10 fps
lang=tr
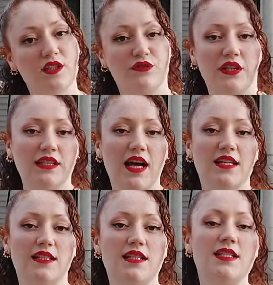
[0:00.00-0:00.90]
tarafına
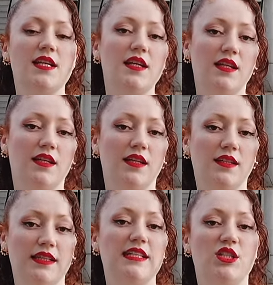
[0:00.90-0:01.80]
giderseniz e,
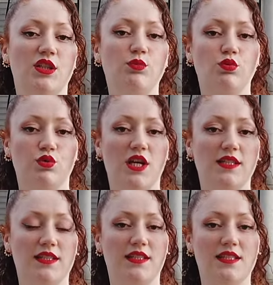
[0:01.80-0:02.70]
girişini
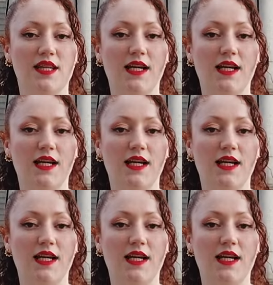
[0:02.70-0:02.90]
bulacaksınız